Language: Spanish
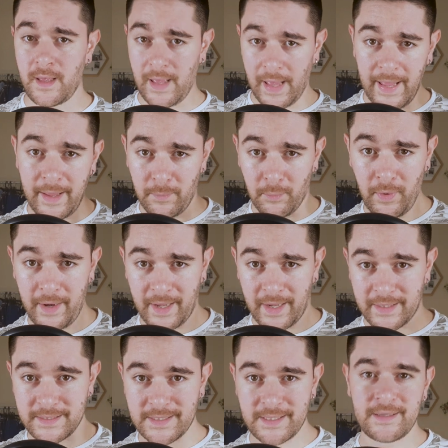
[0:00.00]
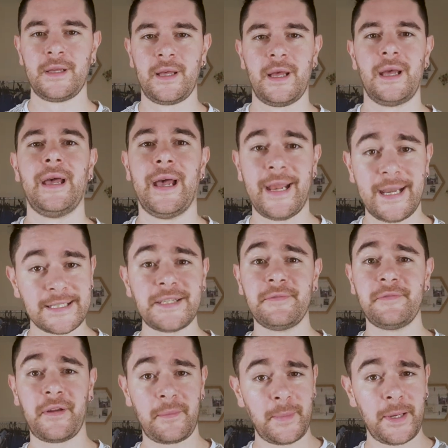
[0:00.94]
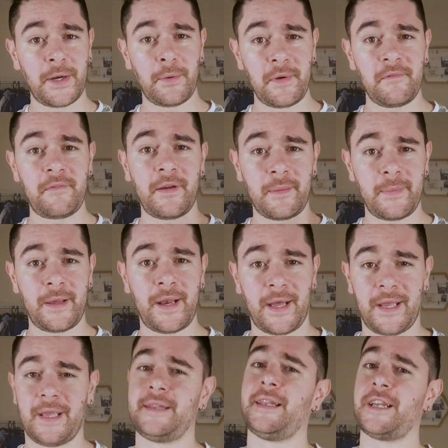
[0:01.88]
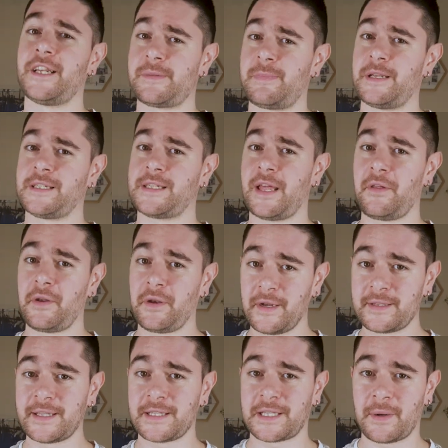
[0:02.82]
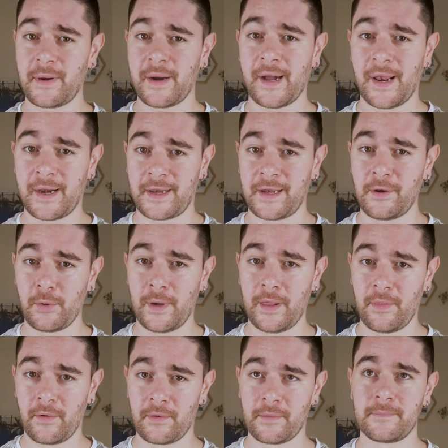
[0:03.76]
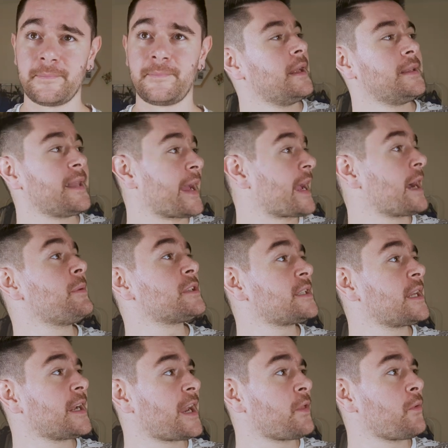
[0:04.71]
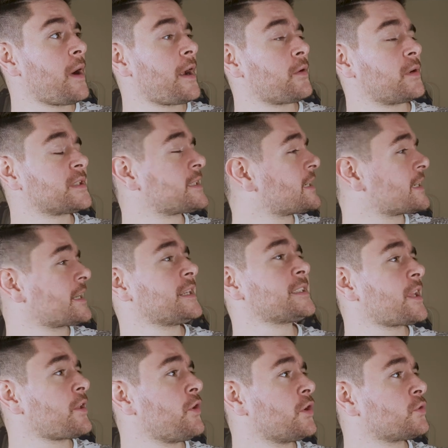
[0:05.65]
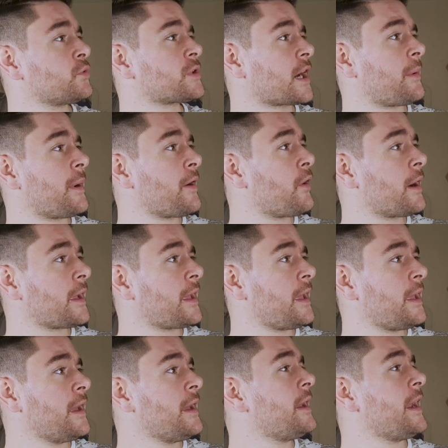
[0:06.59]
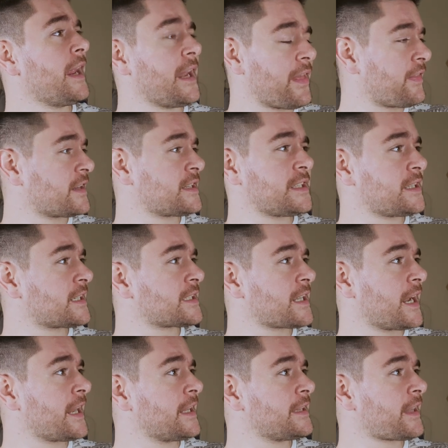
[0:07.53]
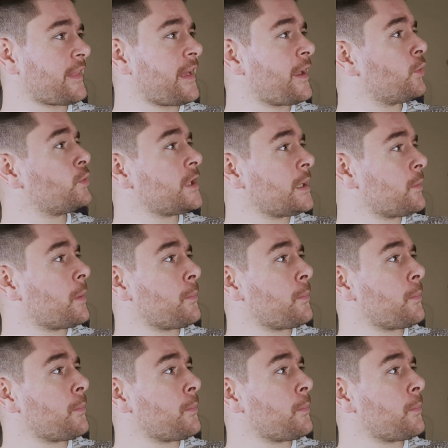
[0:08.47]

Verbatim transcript: ¡Hey, buenas! ¿Eres enfermero o enfermera y tienes pensado en irte a trabajar al Reino Unido? ¿Te acabas de graduar o estás cansado de tu trabajo aquí y necesitas que alguien te dé el último